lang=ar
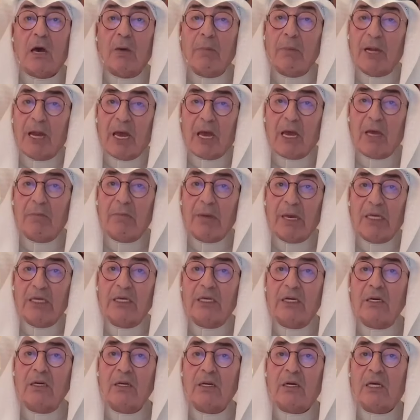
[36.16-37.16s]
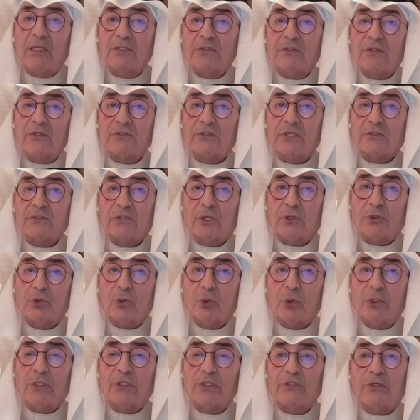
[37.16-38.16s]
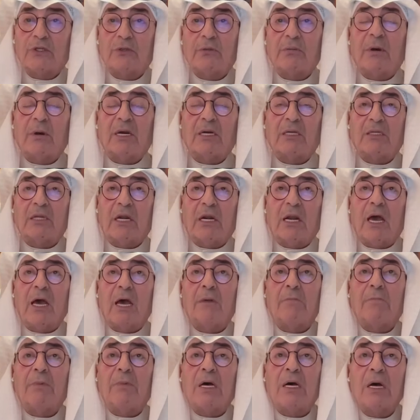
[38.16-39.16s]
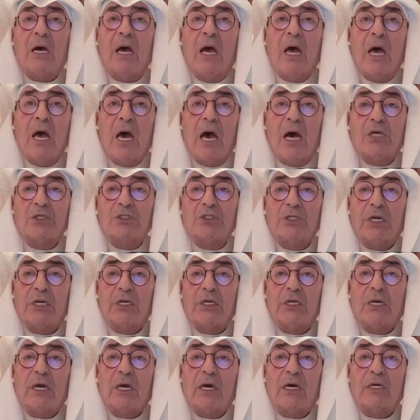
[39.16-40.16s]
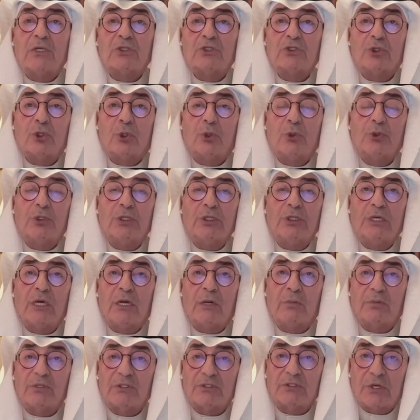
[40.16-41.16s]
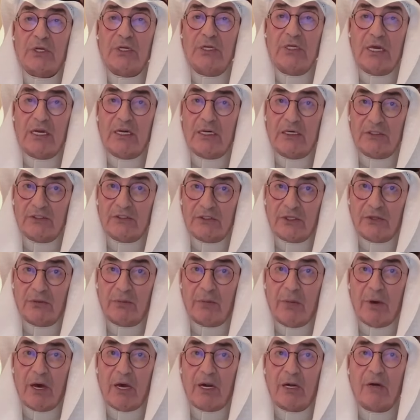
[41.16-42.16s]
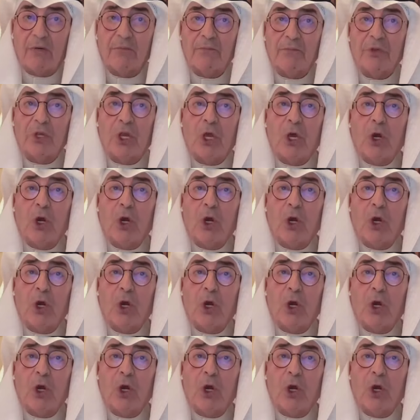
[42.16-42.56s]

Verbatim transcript: قبل عامين أسس صندوق الاستثمارات العامة الشركة السعودية المصرية للاستثمار